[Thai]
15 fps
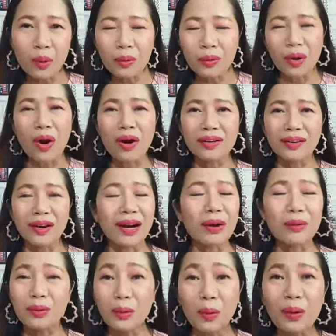ล็อกเนาะเข้า
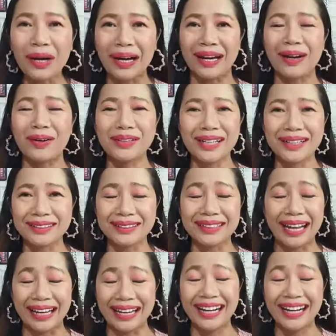ลุกอ่ะเขาเรียกยังไง